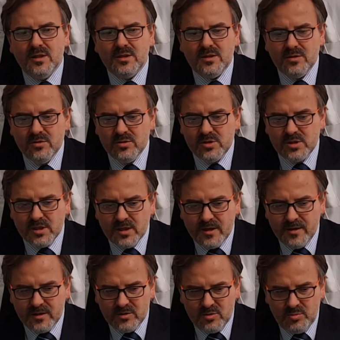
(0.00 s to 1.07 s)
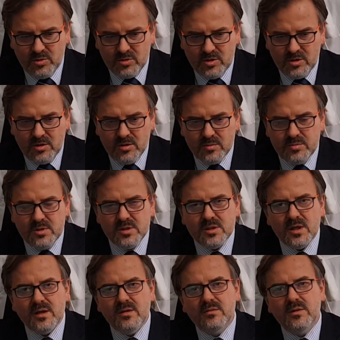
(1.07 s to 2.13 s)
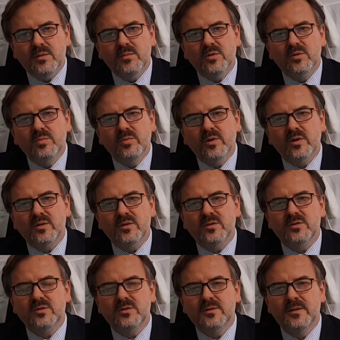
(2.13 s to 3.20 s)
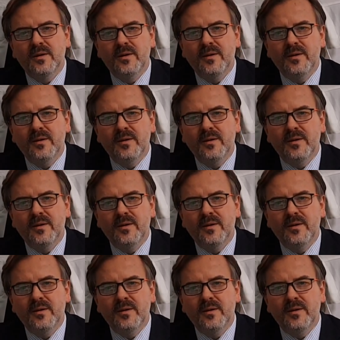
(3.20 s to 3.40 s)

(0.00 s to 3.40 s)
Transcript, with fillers: Dlatego, że antybiotyki obniżają nam odporność.